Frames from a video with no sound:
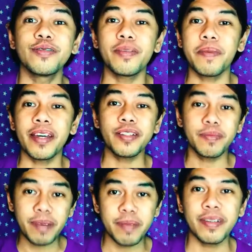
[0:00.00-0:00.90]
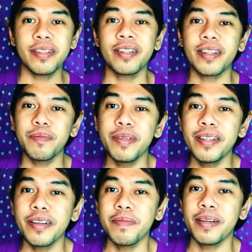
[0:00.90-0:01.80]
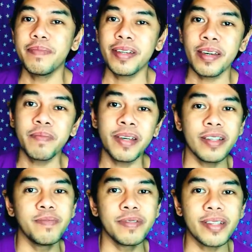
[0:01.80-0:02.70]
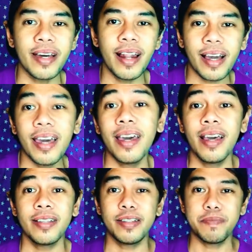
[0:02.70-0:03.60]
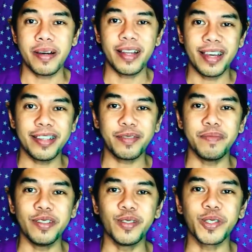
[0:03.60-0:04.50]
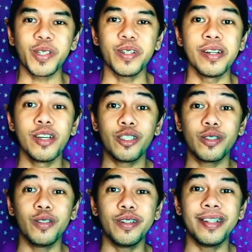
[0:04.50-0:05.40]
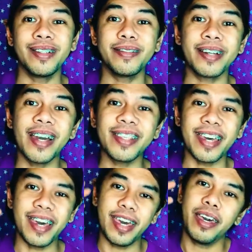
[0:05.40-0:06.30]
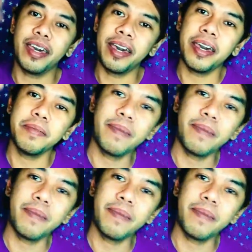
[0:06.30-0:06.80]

notification bell button sa tabi nito para maging updated po tayo lagi sa mga latest videos ko. So, yun na lang guys and